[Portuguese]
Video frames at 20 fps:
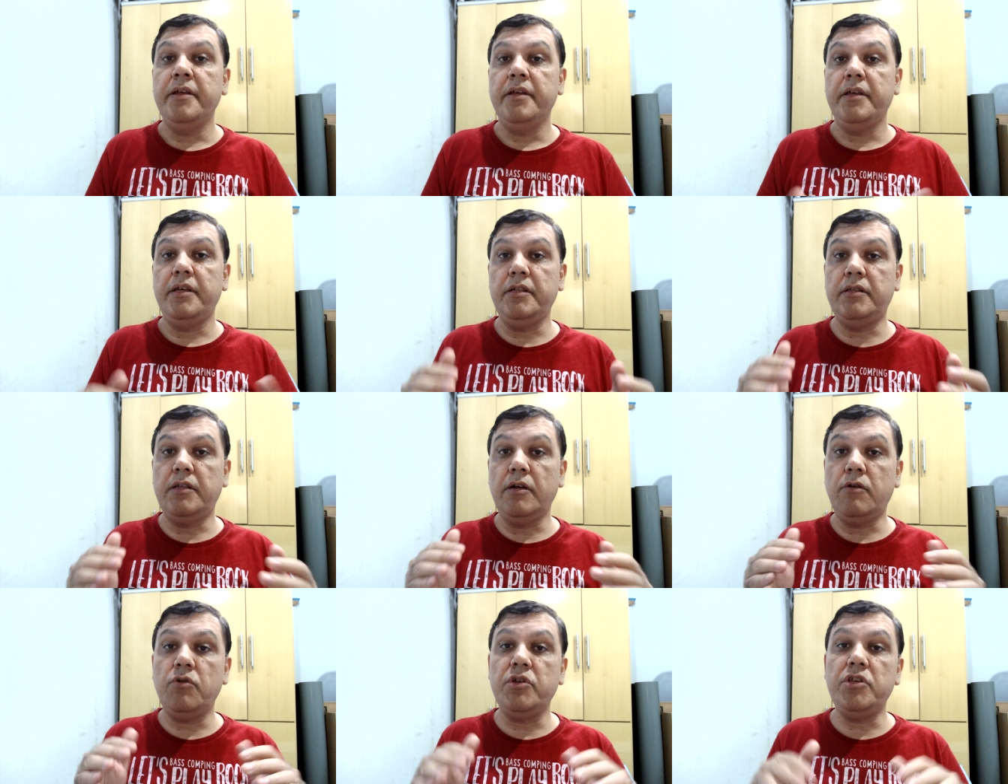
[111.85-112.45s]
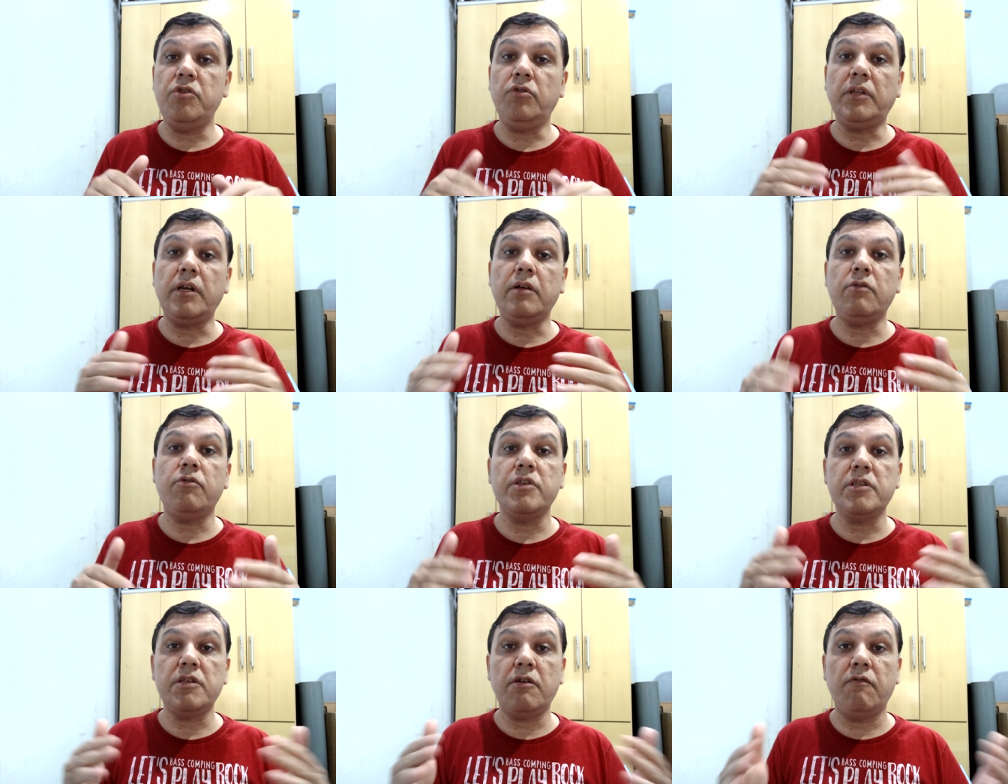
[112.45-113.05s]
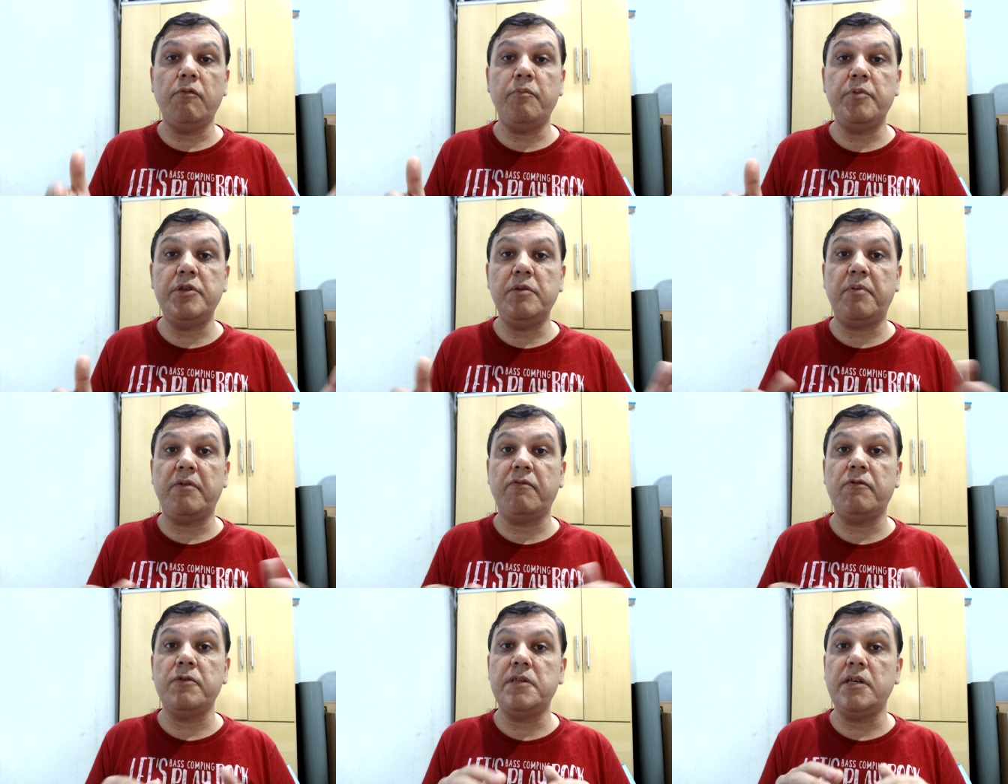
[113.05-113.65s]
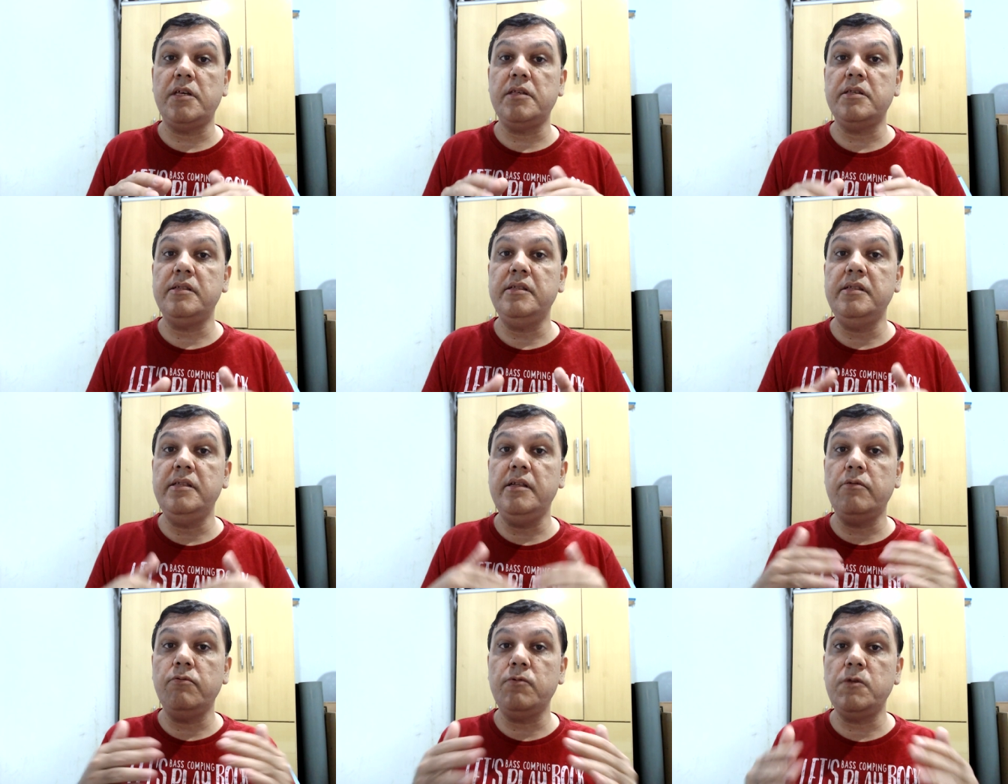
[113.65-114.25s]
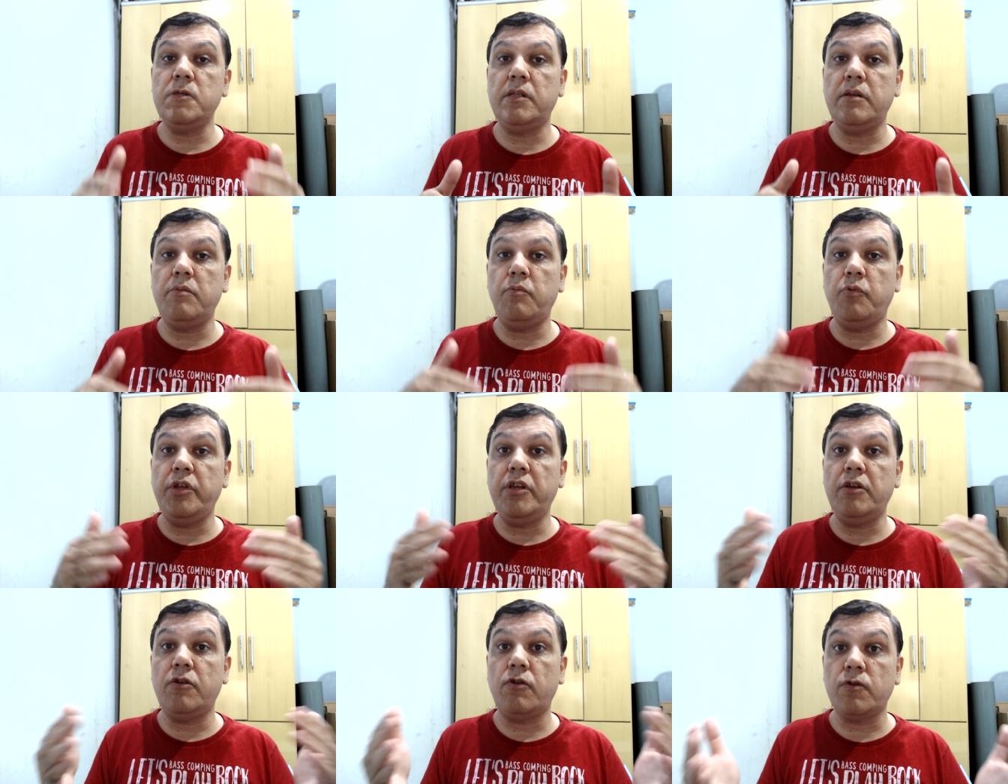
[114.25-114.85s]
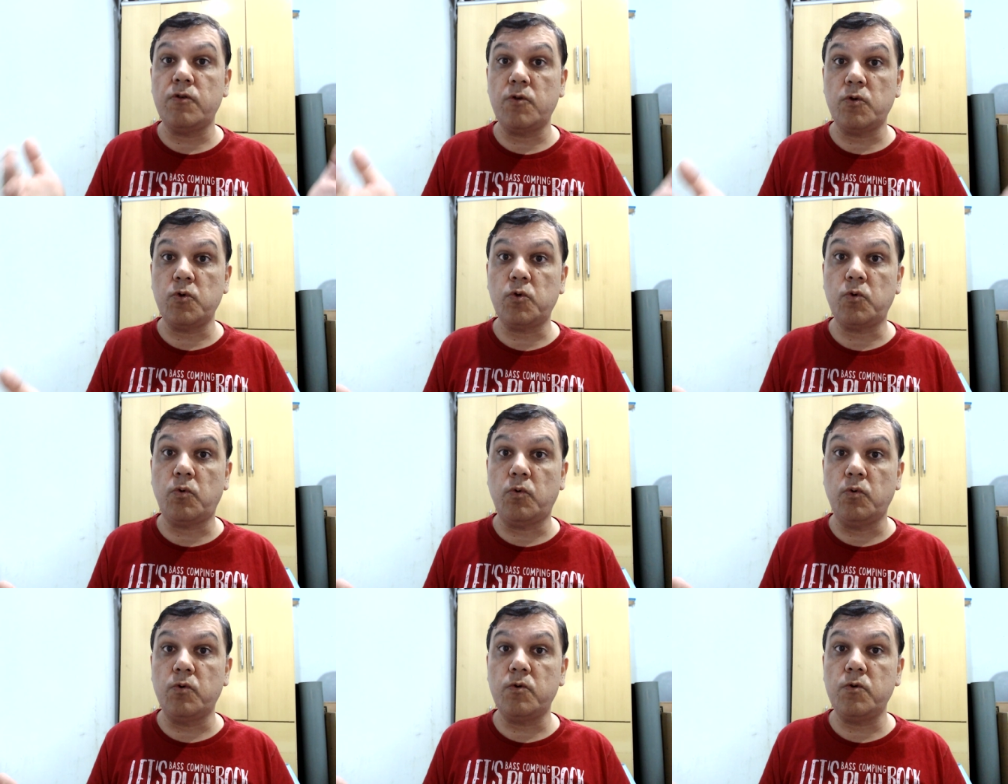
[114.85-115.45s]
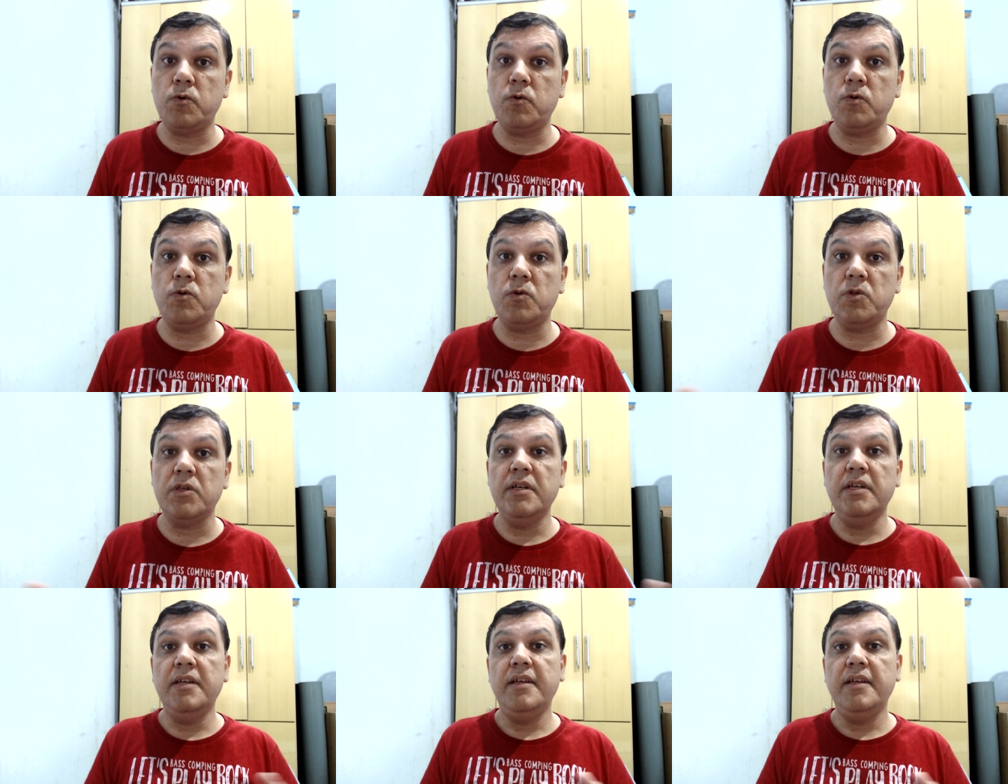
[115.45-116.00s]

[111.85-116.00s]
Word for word: Então, e outra coisa que eu vou pedir para vocês, não distribuírem nossos cursos